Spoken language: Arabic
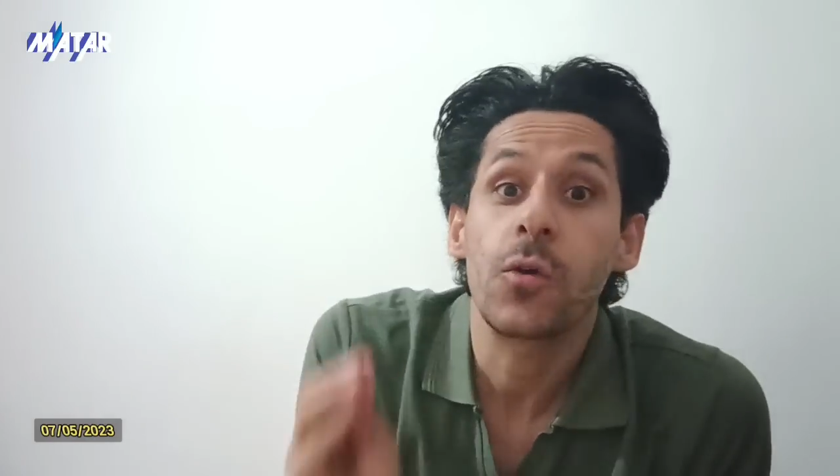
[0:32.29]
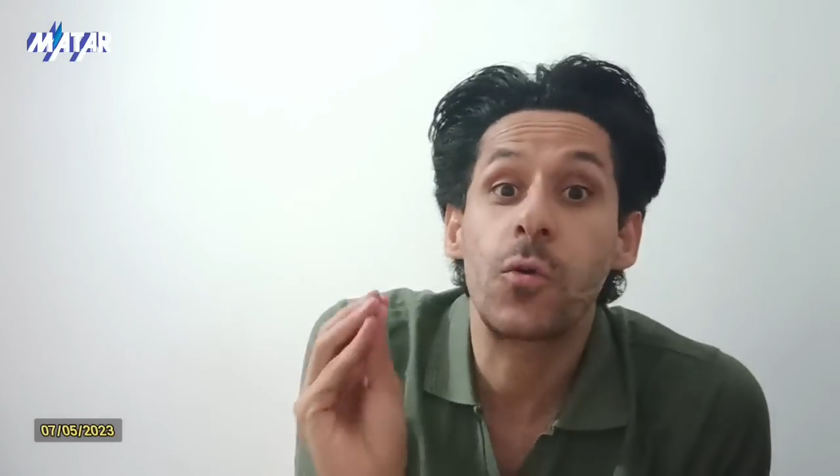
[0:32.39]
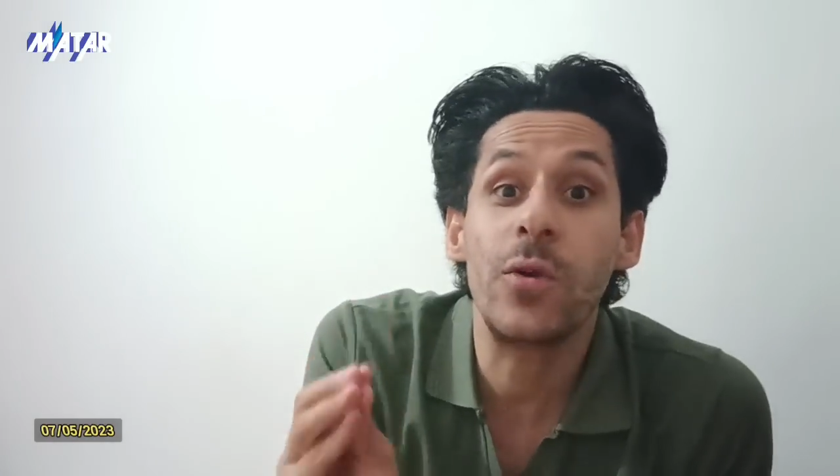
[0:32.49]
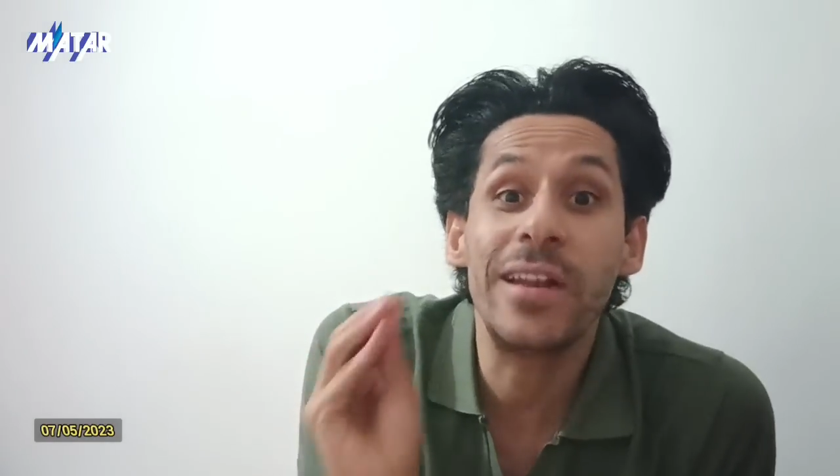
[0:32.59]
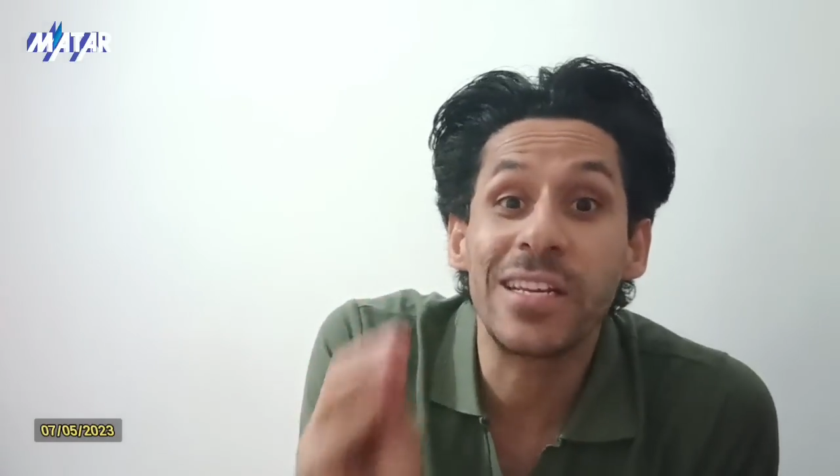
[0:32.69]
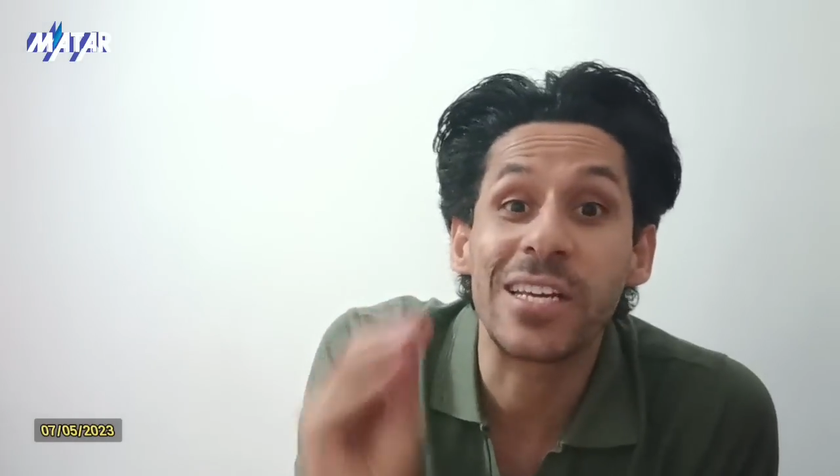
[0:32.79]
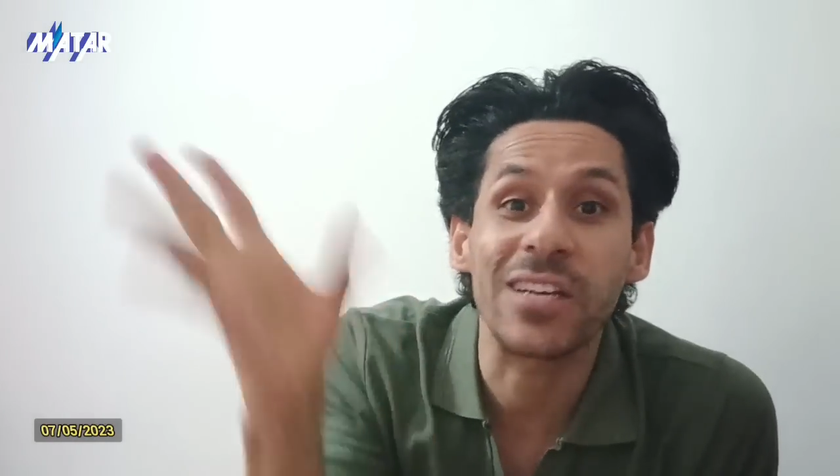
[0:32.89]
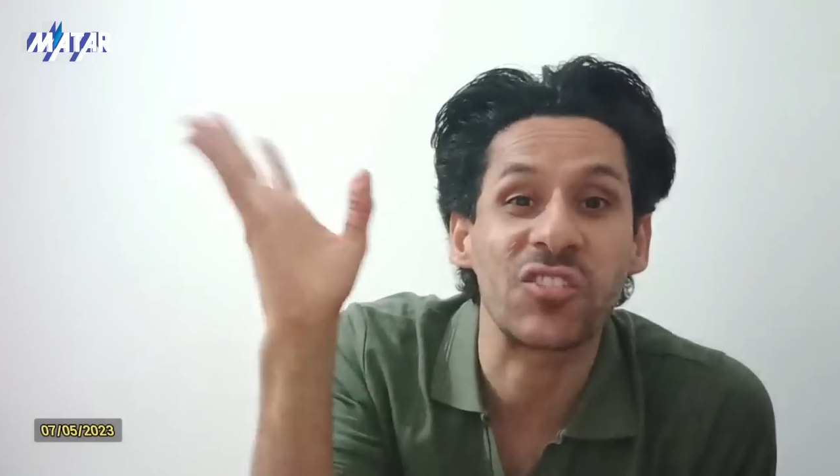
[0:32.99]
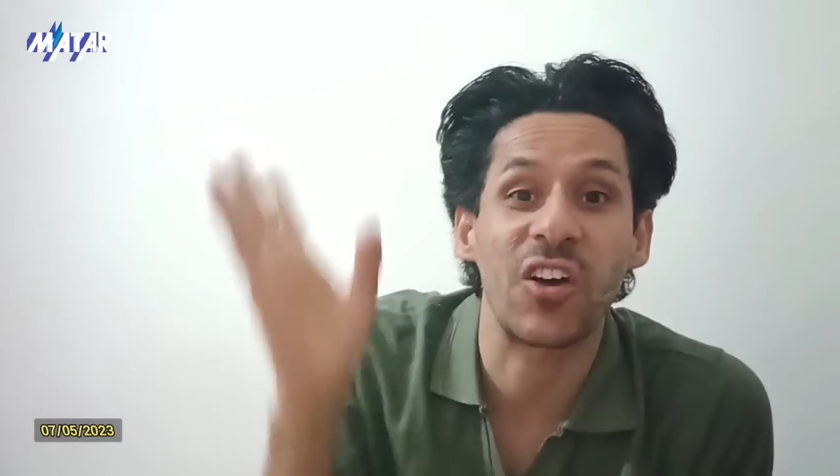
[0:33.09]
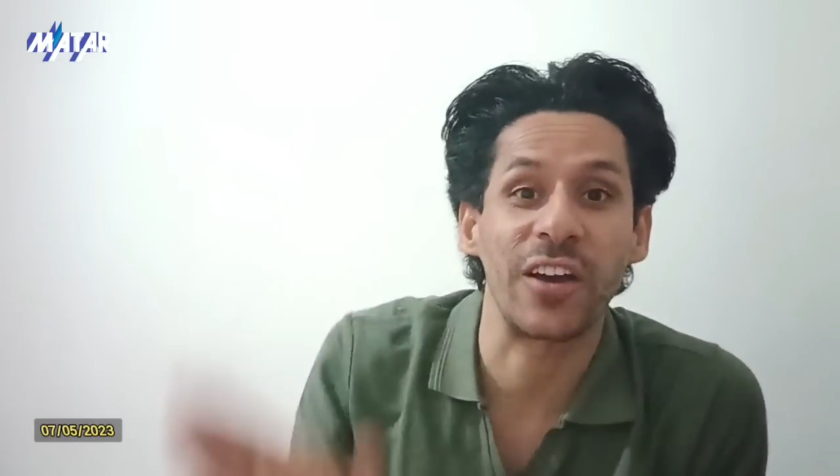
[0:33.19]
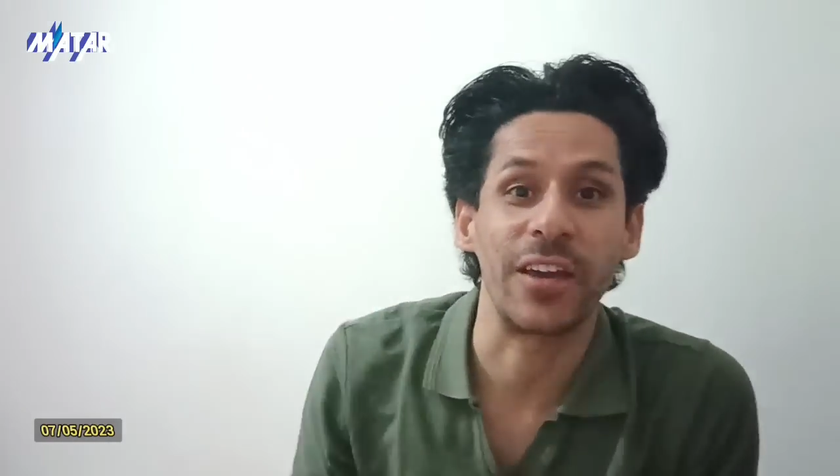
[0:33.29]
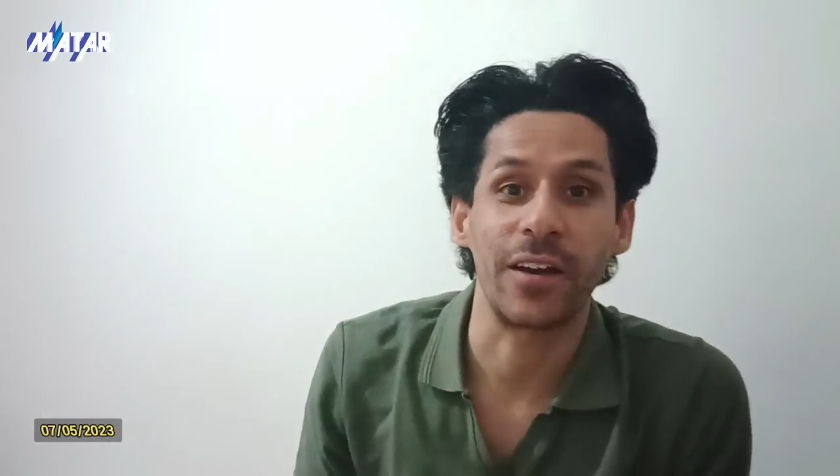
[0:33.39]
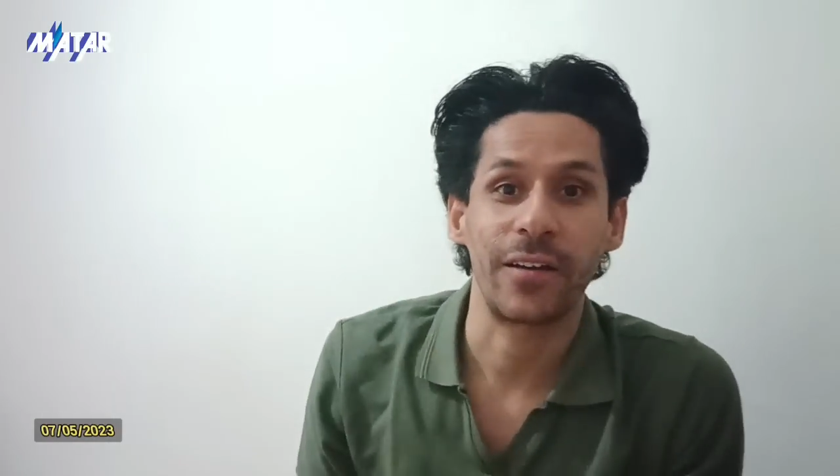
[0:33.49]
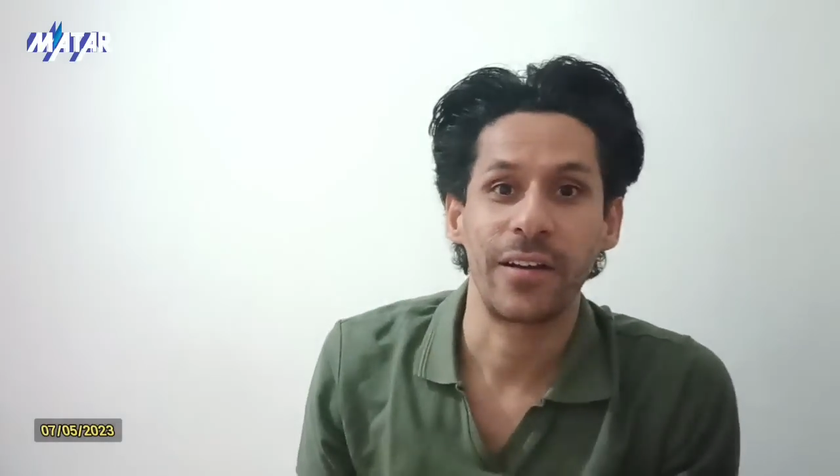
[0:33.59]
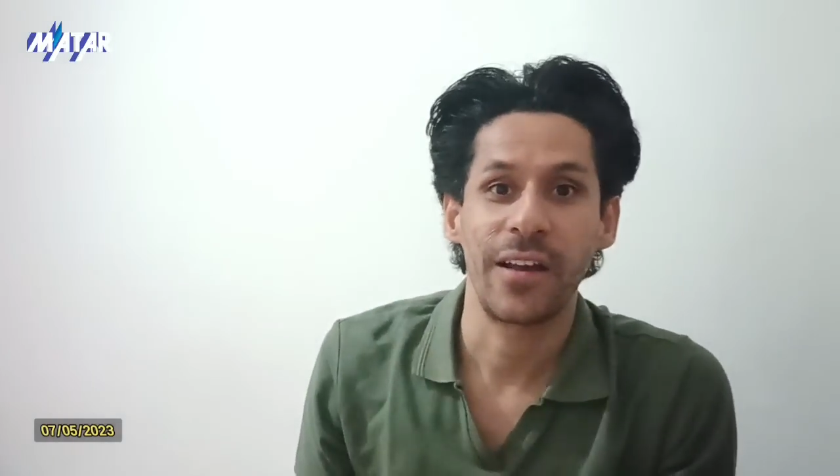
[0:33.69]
كل شيء اتغير